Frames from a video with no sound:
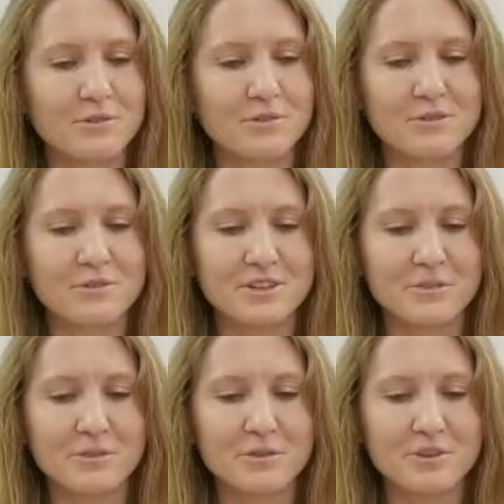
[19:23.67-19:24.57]
dans J'ai
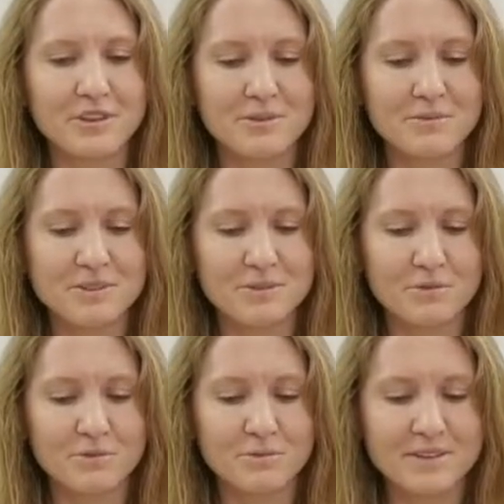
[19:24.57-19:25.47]
un pote dans la com, c'est
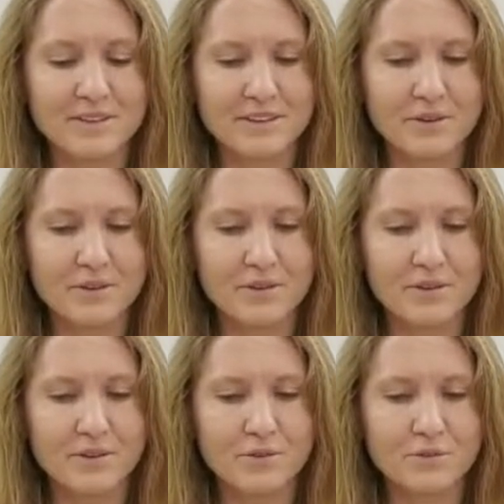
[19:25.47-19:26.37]
que vous mettez
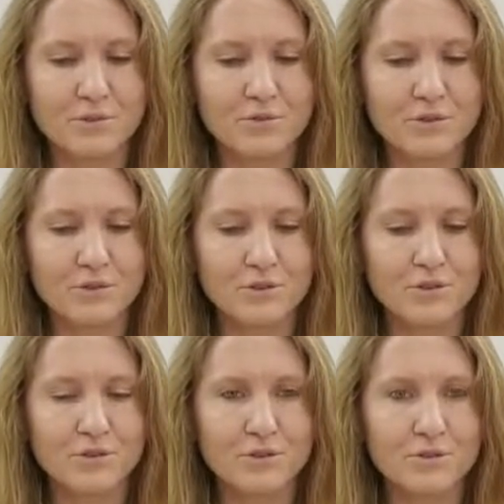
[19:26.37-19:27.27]
euh, sur votre
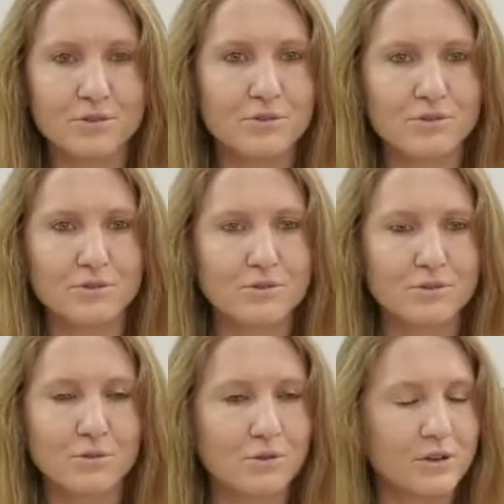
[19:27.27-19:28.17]
euh,
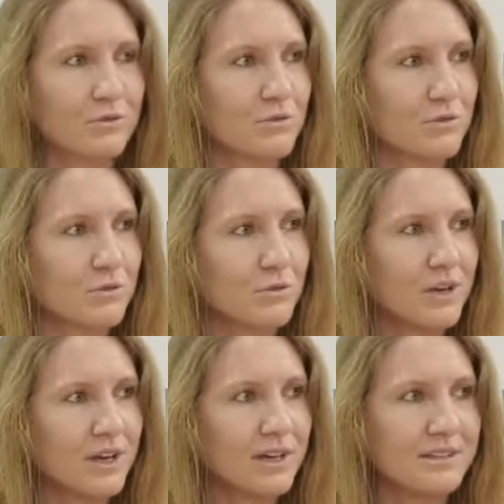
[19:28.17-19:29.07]
sur vos réseaux sociaux
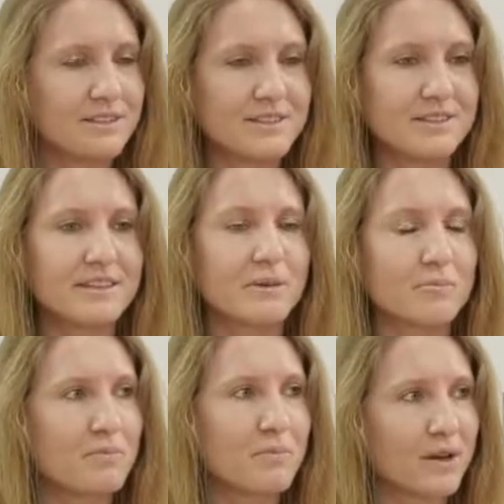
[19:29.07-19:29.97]
des idées d'un
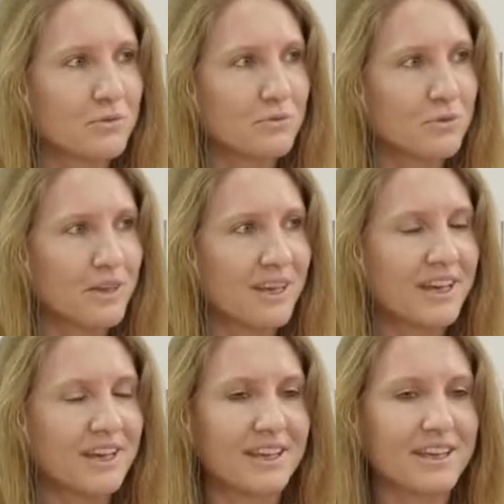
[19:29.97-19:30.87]
peu partout.
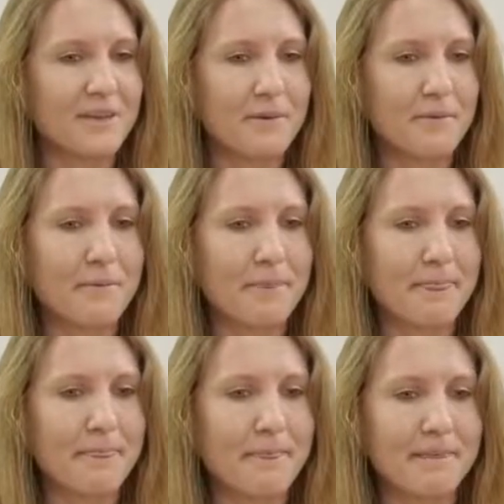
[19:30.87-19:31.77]
Mm. Et
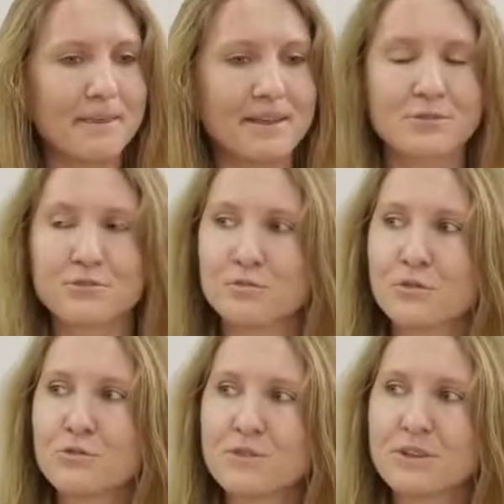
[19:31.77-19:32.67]
et
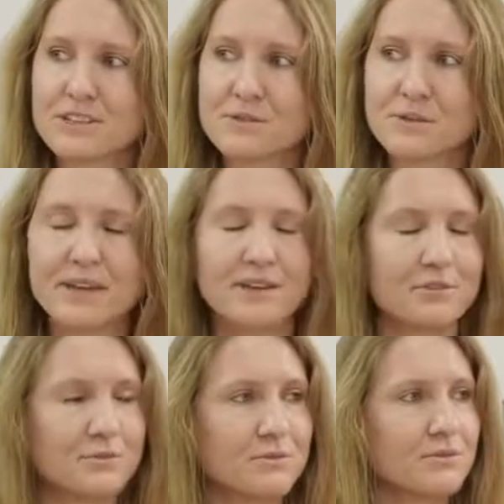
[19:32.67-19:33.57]
justement trouver
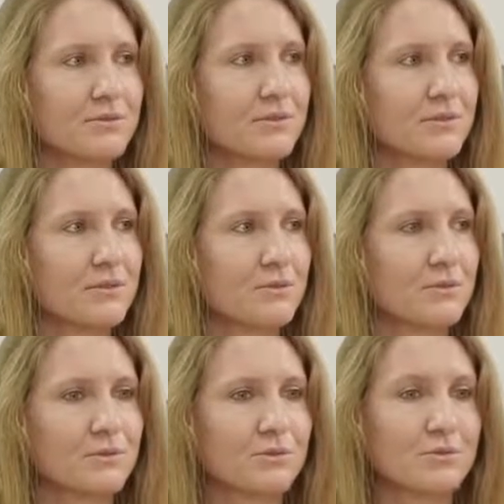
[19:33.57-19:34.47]
l'inspiration euh,
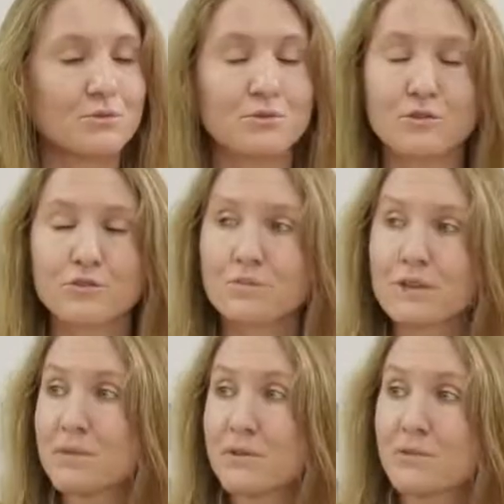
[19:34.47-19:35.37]
de d'autres
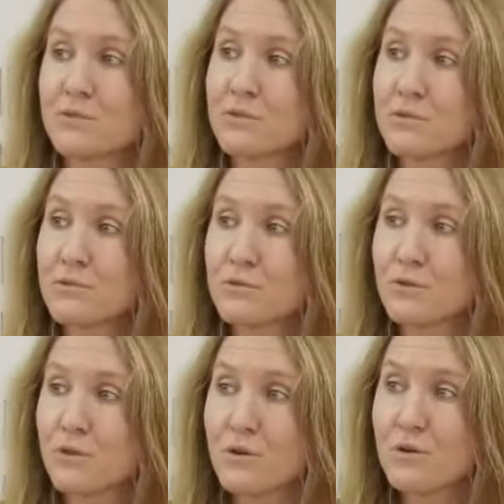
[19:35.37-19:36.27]
entreprises, pas forcément des
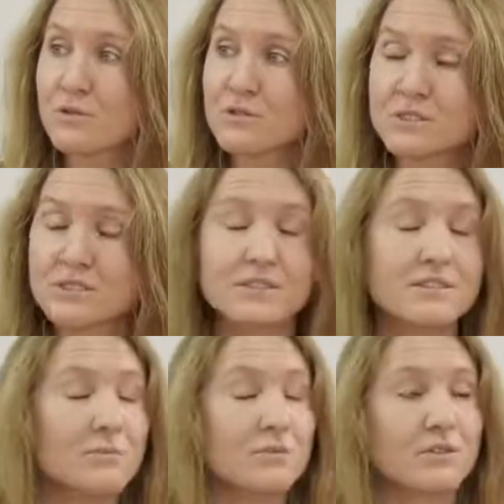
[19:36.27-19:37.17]
concurrents aussi.
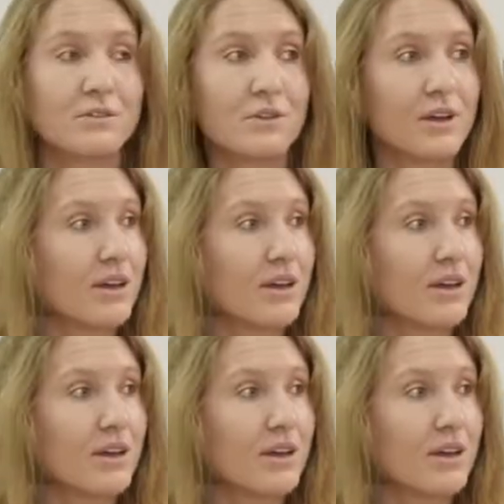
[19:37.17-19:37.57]
Ça peut être